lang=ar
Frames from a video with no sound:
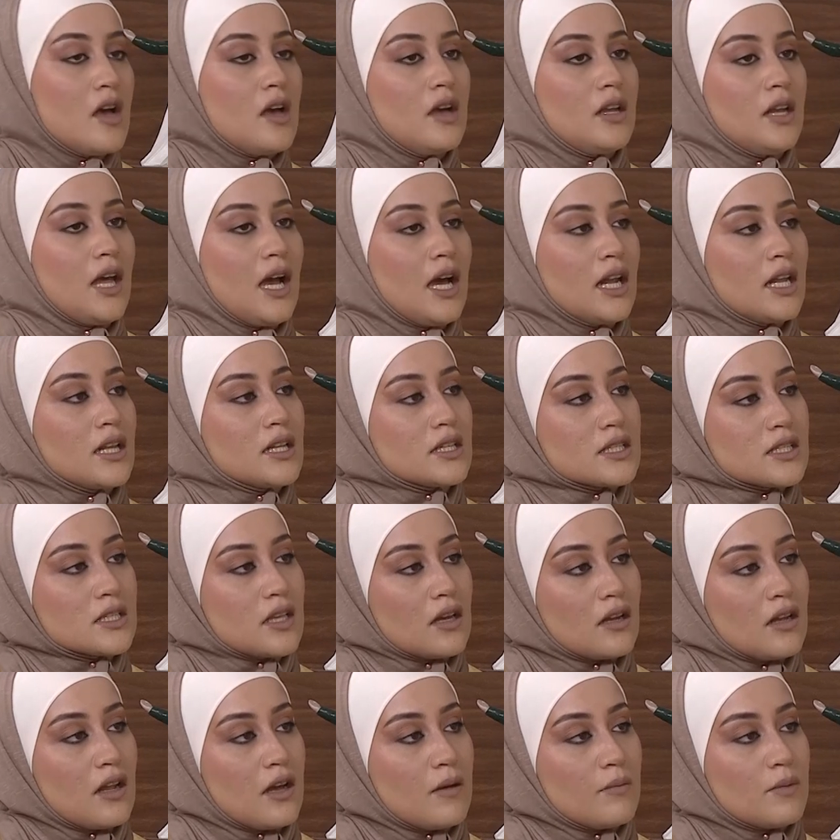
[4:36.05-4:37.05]
الحاله
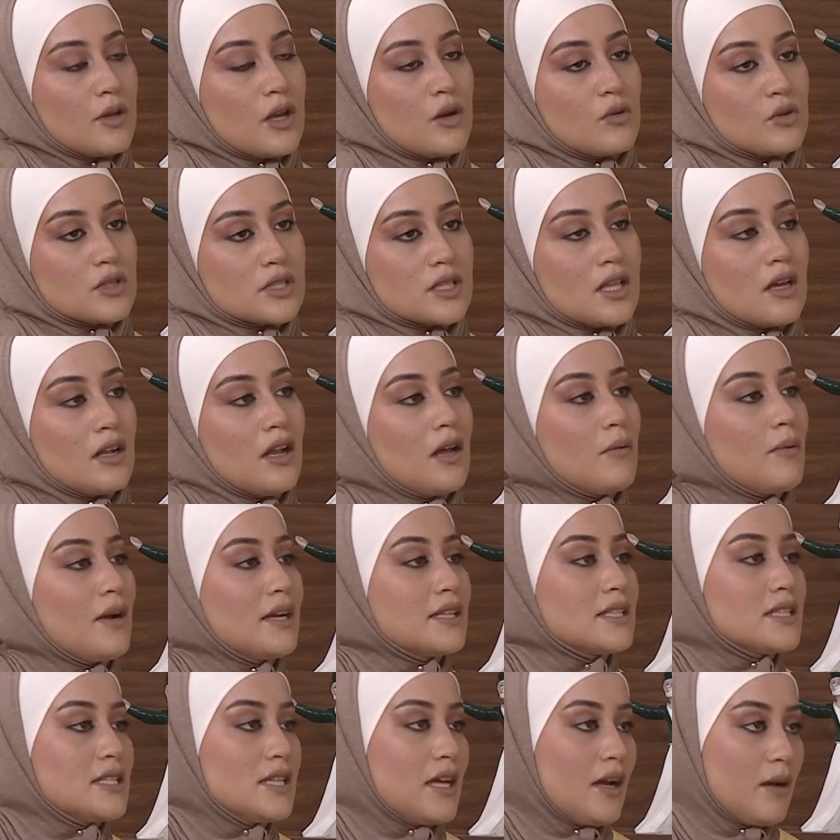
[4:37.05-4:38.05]
الاستقلابيه والاستقلاب
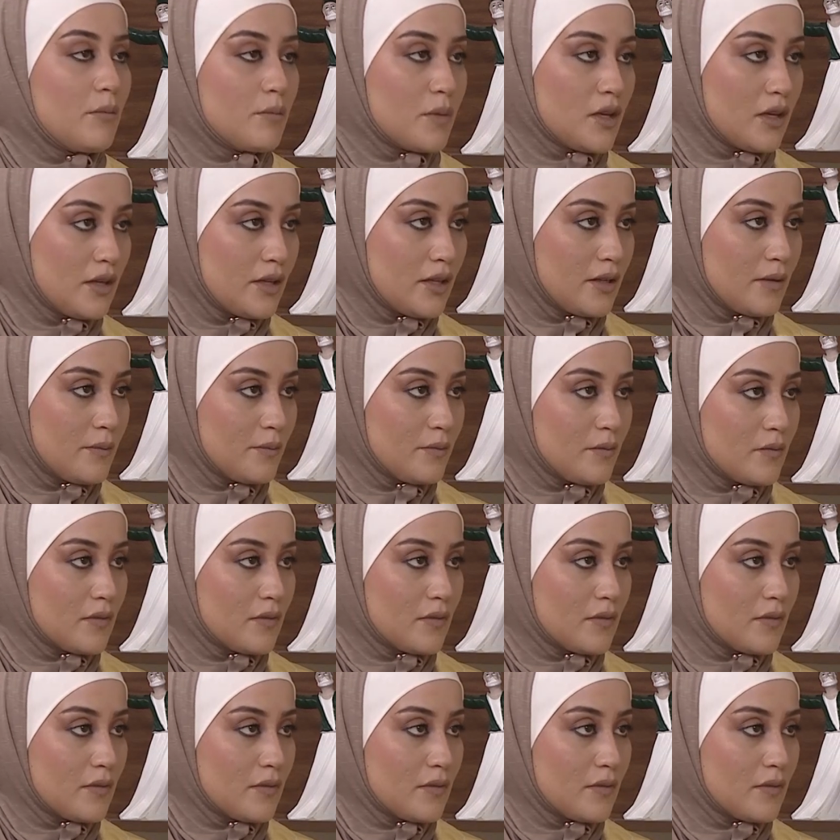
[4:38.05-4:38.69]
عندي عم بيقل